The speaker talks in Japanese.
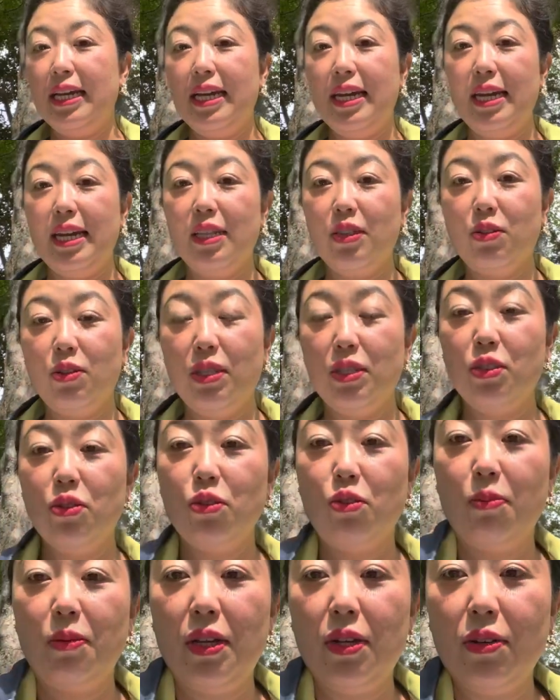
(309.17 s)
えー、っとね、
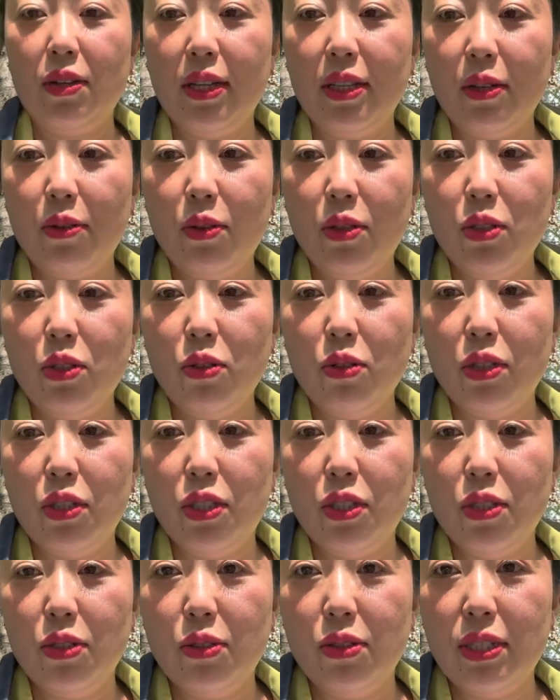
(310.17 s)
ちょっと見えるかな。これちょっと一
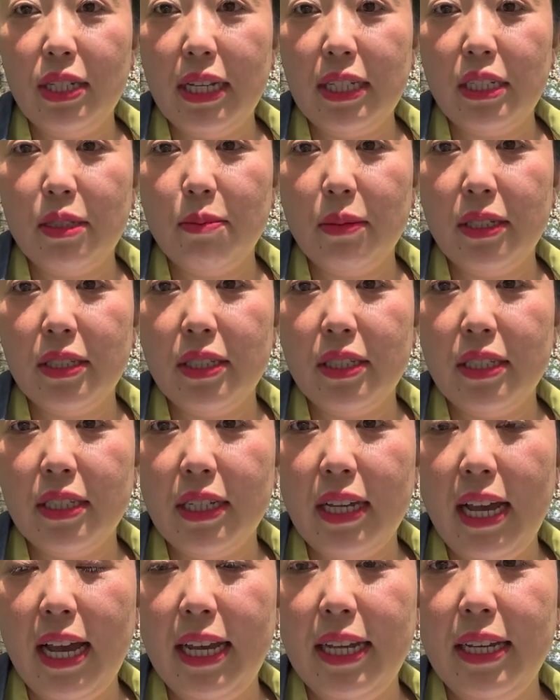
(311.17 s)
瞬ずらします。
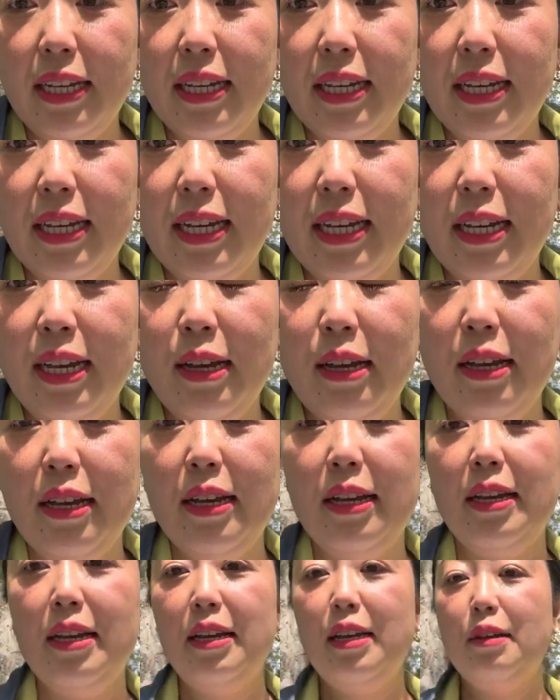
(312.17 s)
はい、
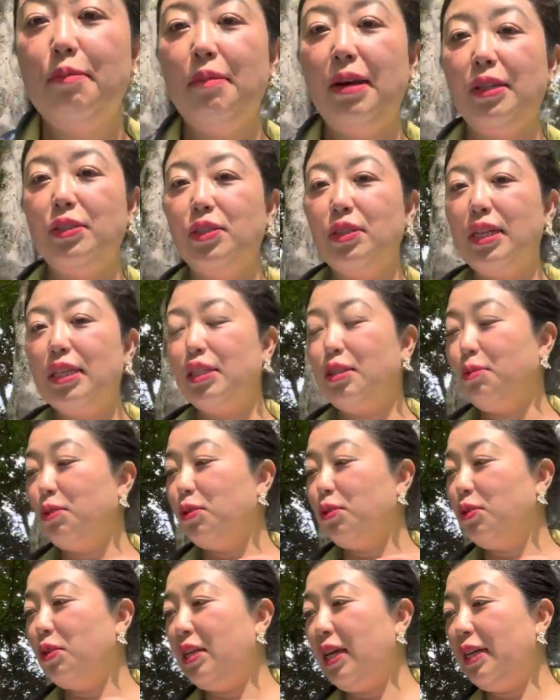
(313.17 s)
えー、まあずらしても
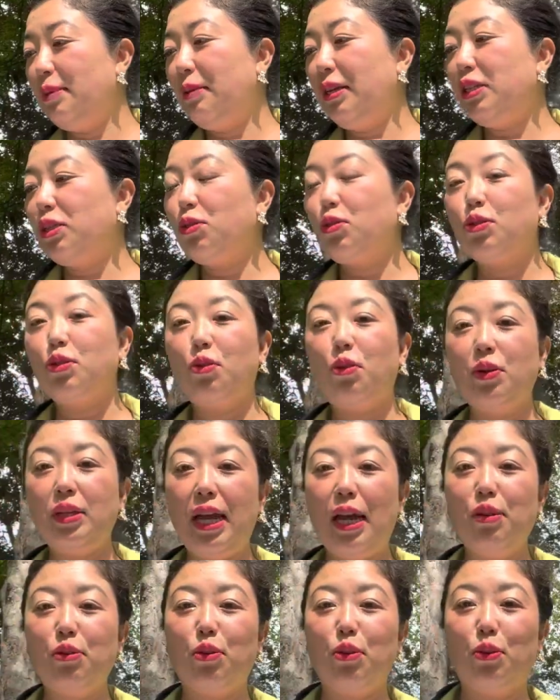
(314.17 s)
そんな、まあ一応そこに
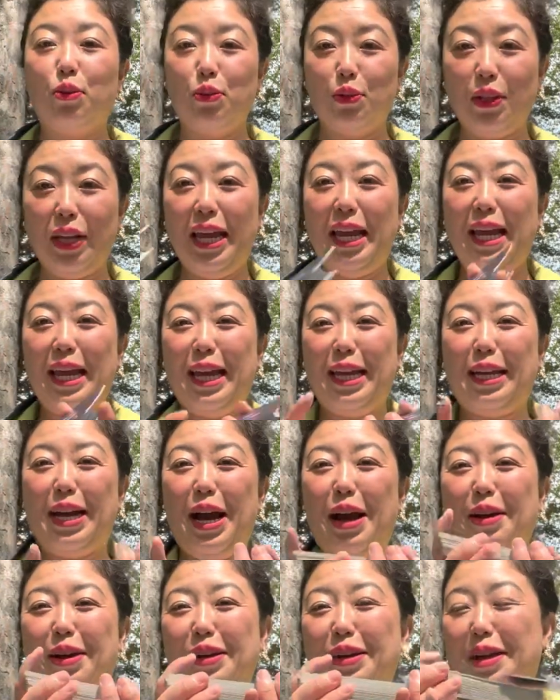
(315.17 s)
あるということで、
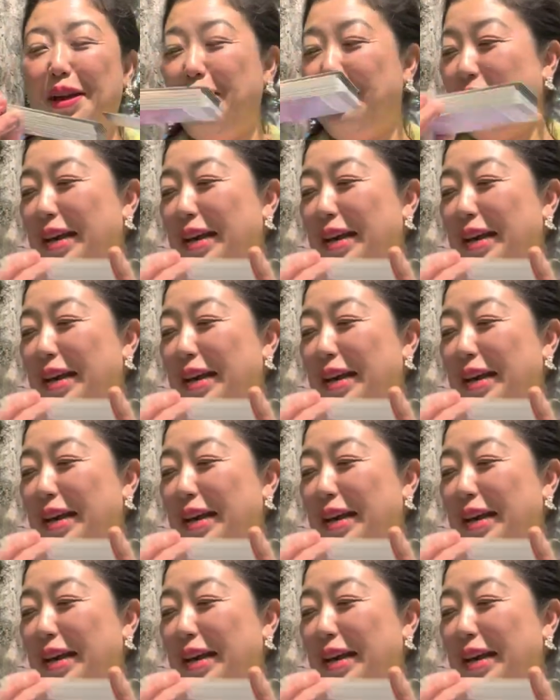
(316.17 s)
海